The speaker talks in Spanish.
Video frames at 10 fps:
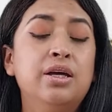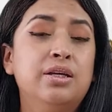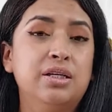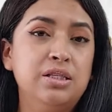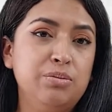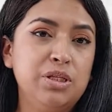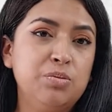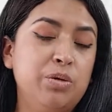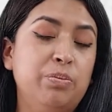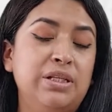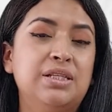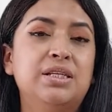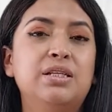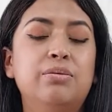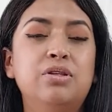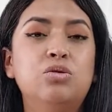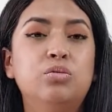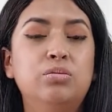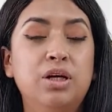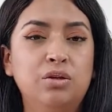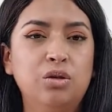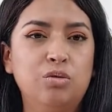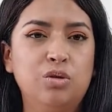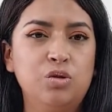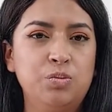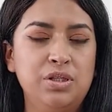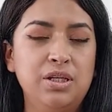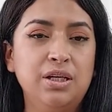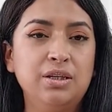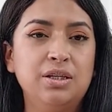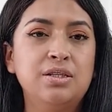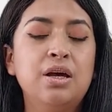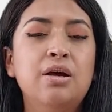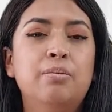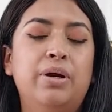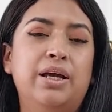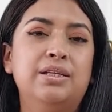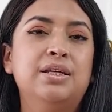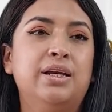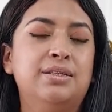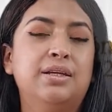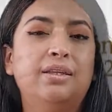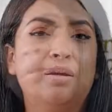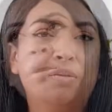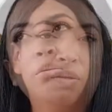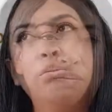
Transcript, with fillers: y asimismo empresas que se van sumando como auspiciantes para este gran certamen.